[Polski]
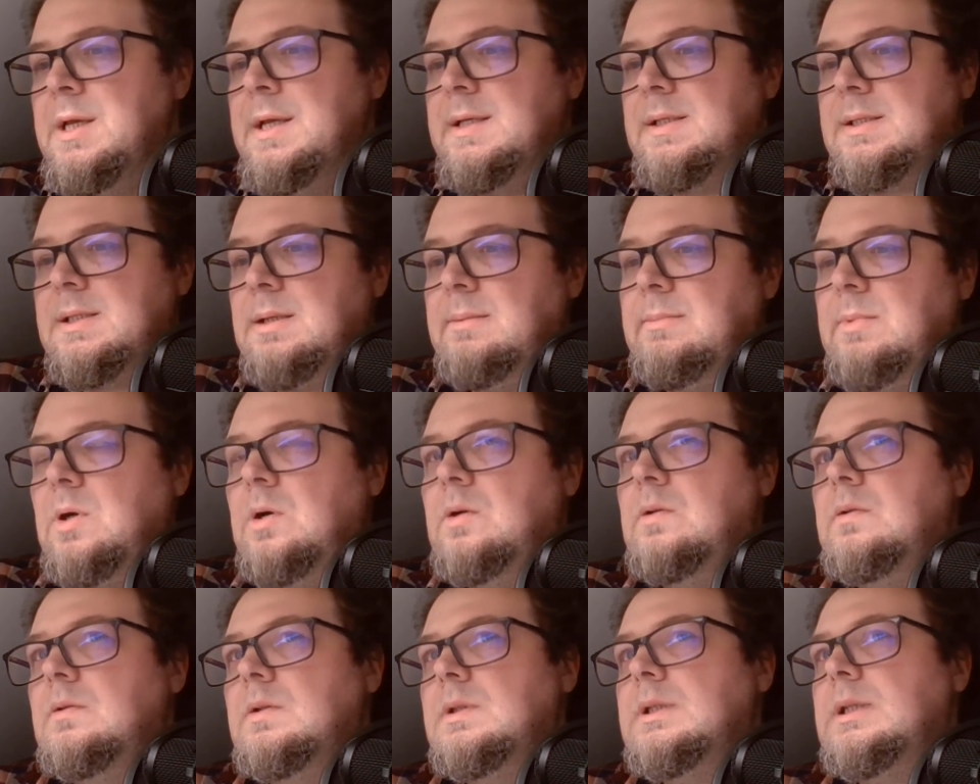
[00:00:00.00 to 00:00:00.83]

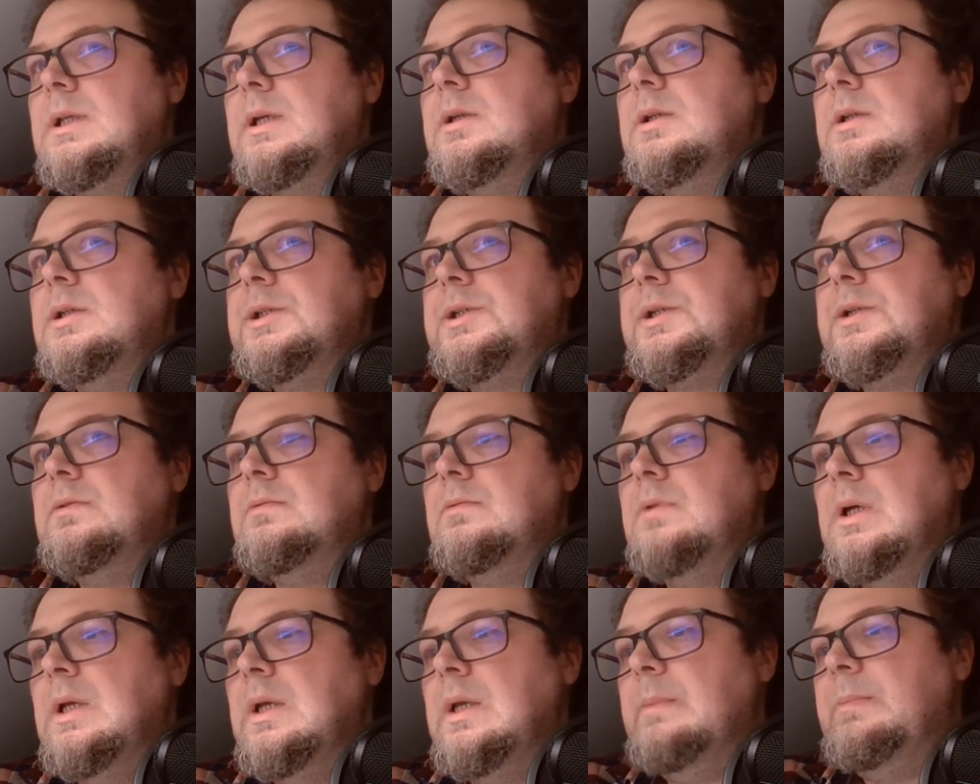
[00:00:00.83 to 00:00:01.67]
samochód staje się
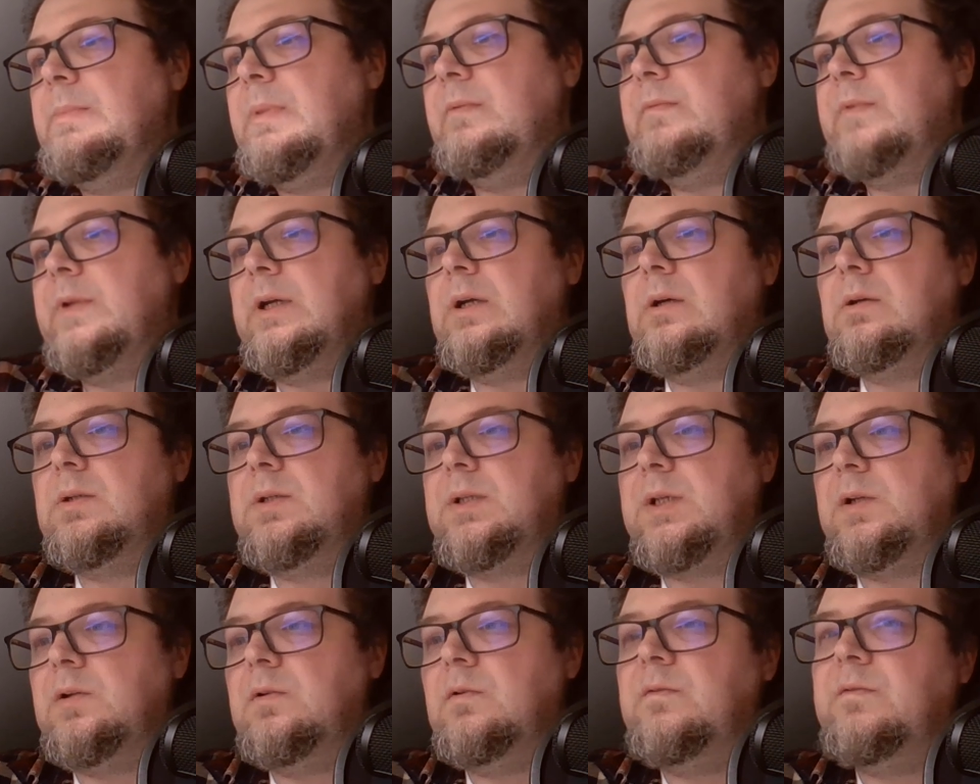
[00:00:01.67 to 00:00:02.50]
pewnego
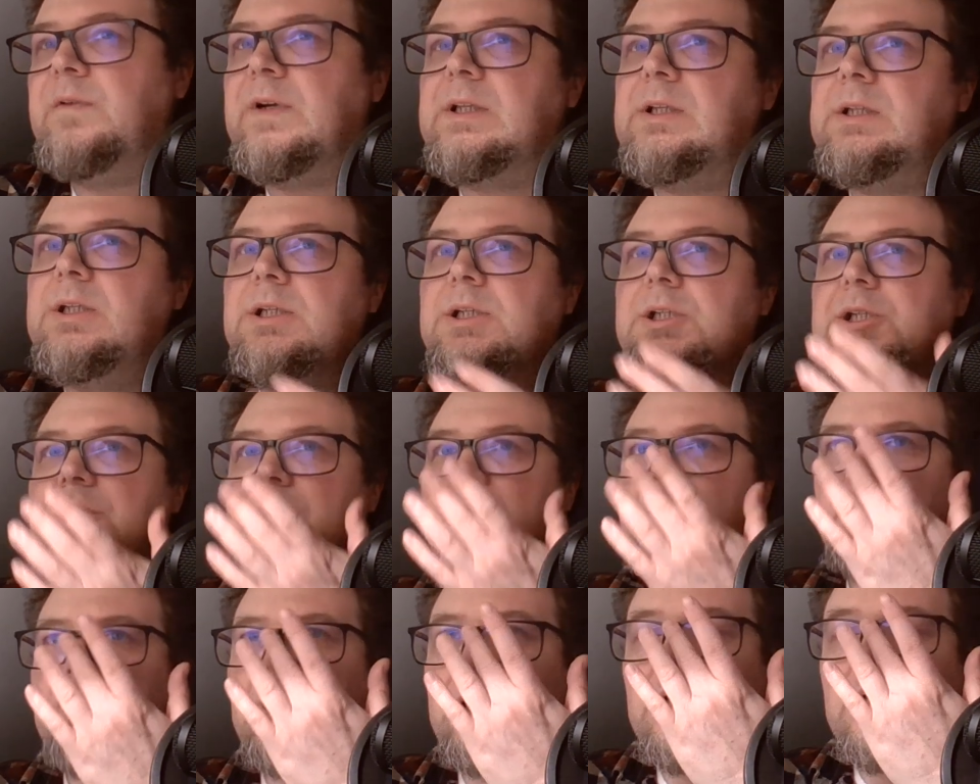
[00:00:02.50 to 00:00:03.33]
rodzaju
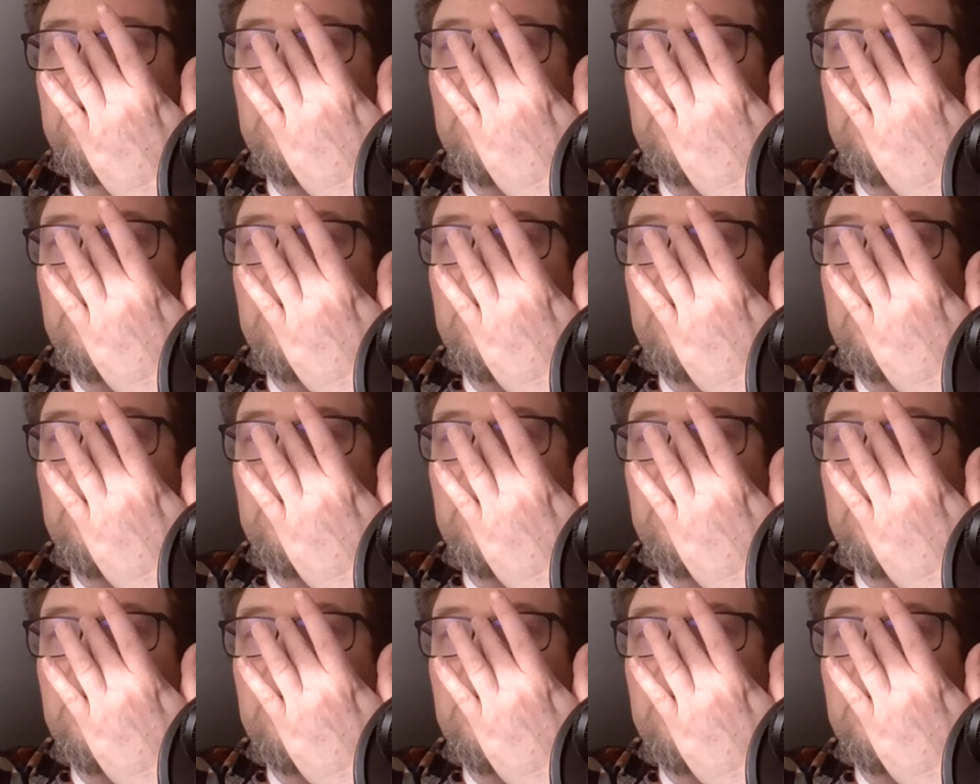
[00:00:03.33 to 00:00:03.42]
fetyszem